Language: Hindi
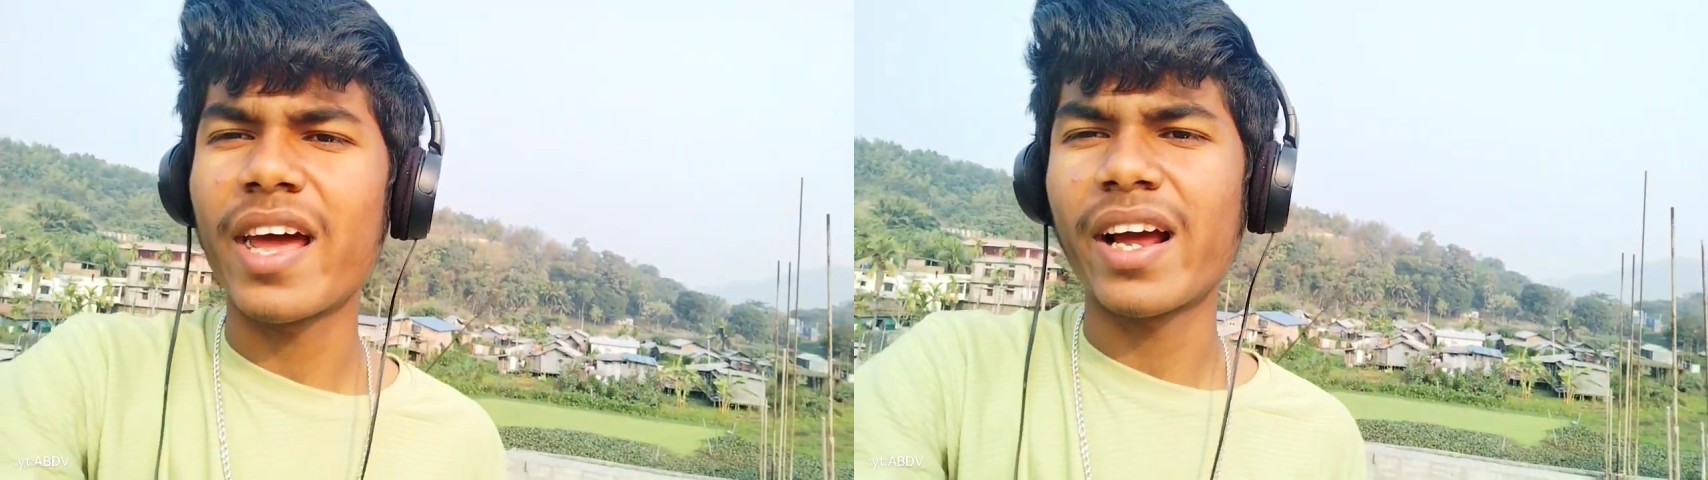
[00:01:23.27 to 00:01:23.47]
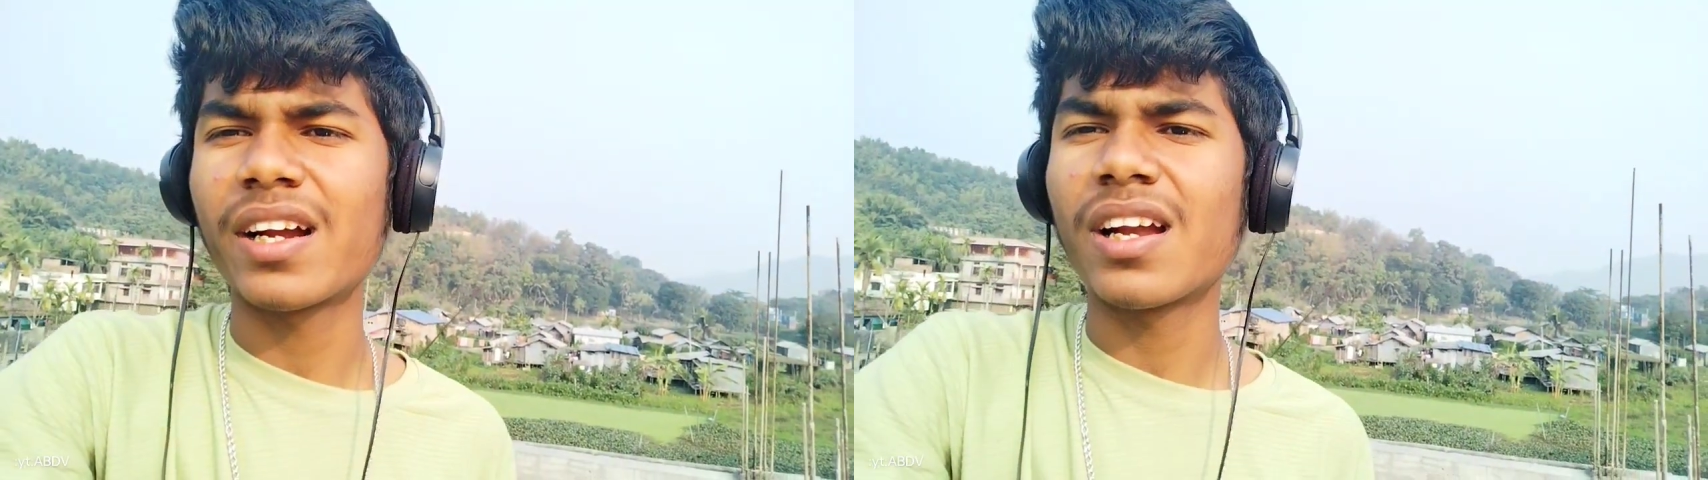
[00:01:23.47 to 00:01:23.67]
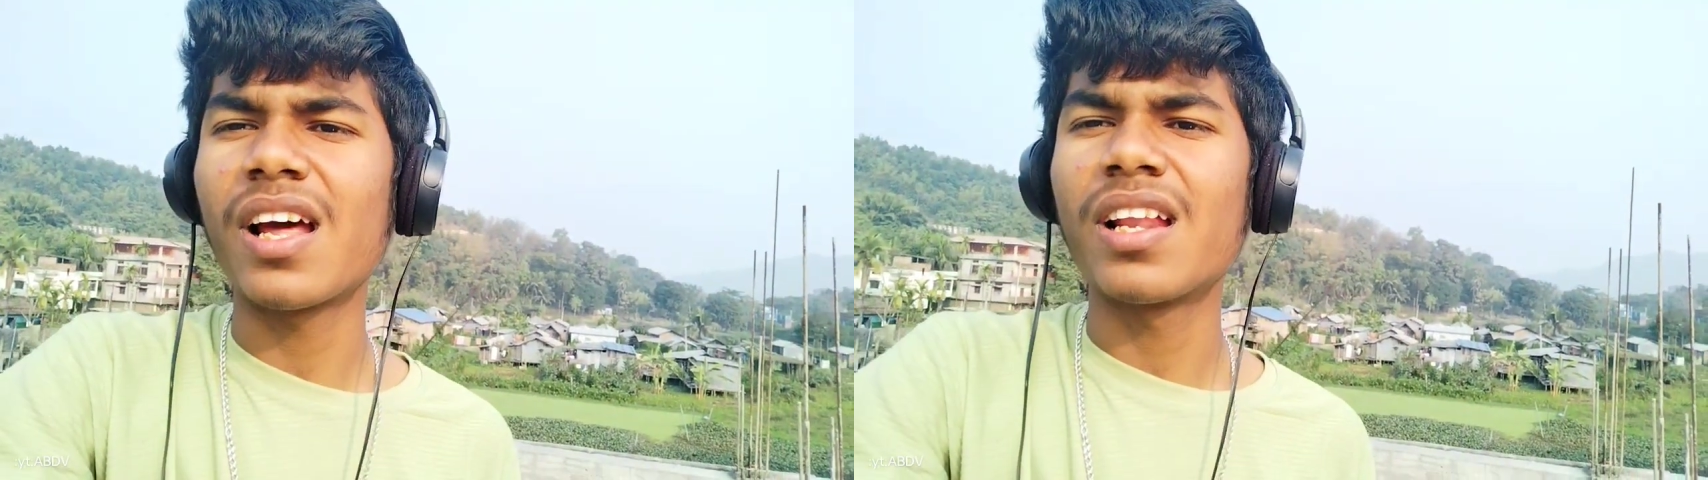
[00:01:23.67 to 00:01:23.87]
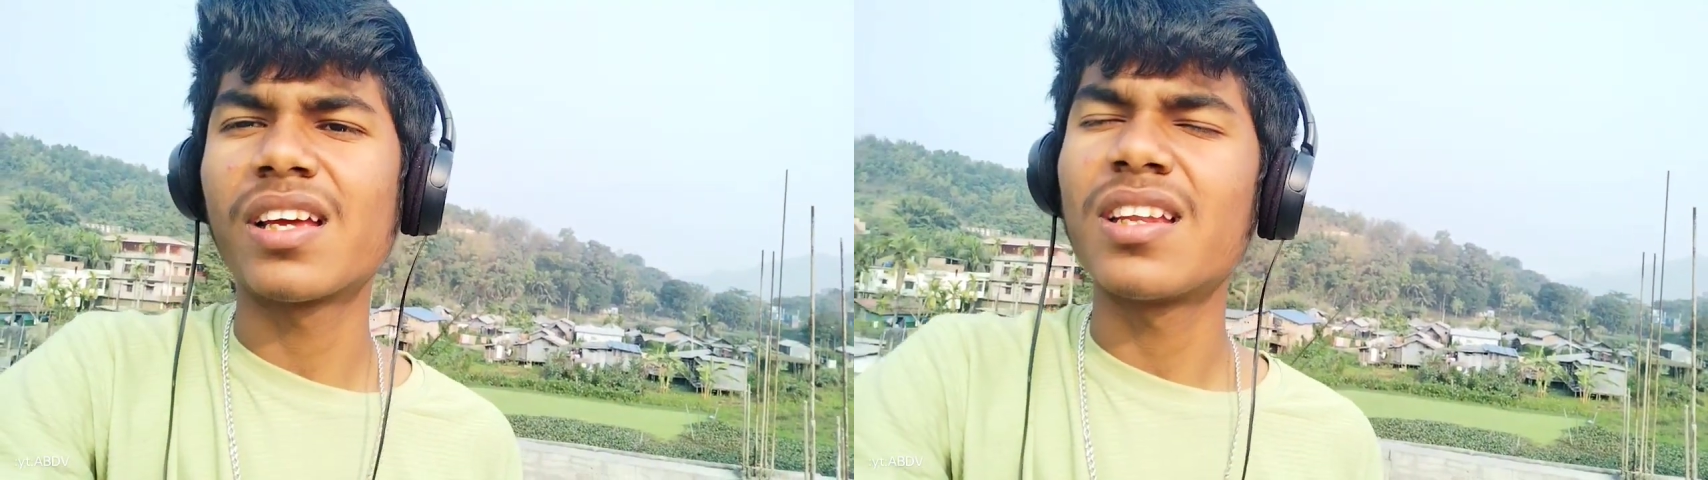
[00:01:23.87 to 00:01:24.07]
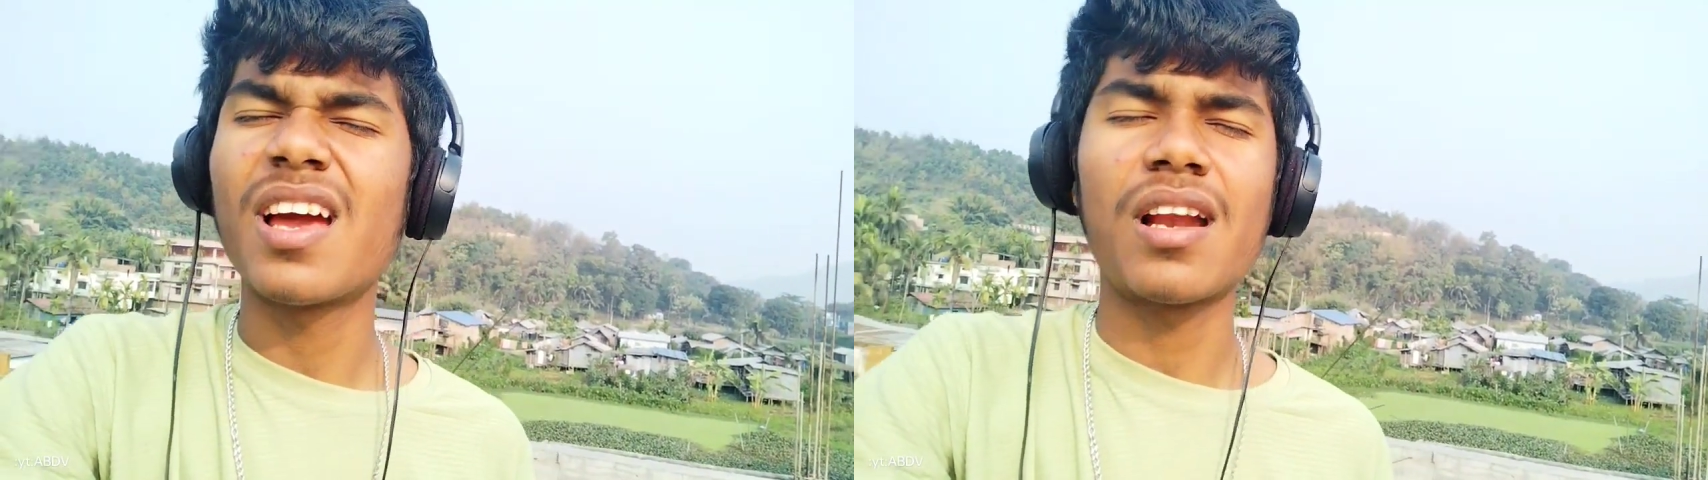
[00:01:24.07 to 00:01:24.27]
करता
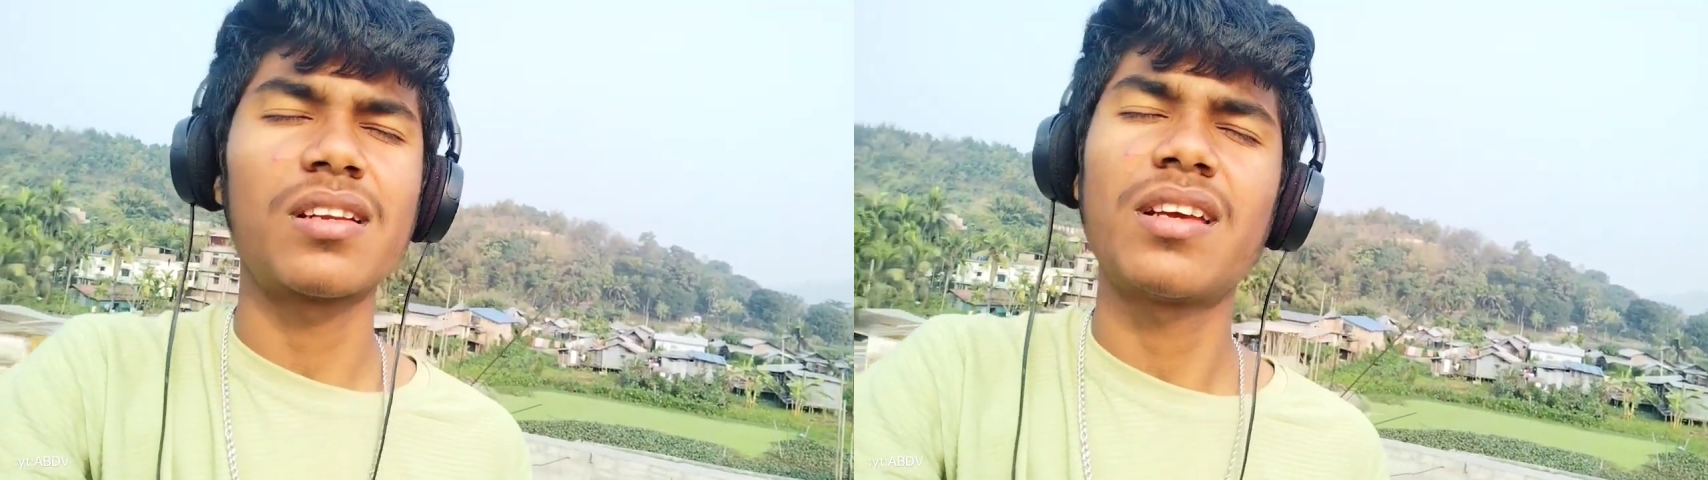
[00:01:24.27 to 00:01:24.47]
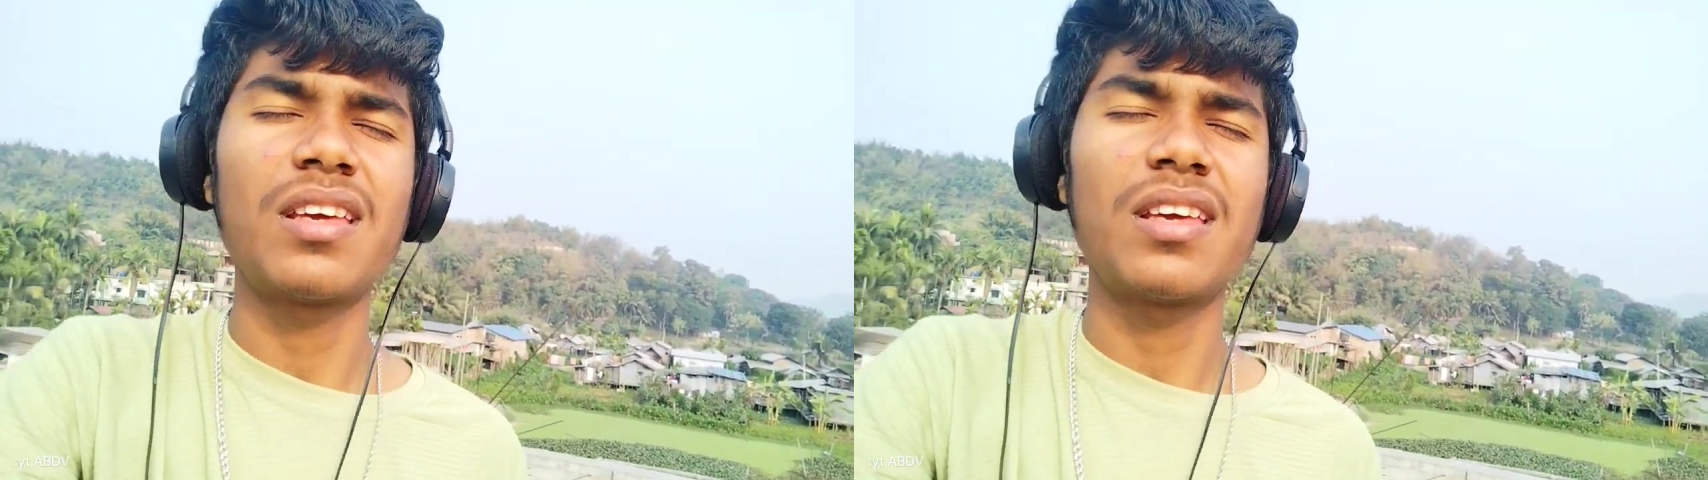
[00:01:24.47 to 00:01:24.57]
लेकिन यार नहीं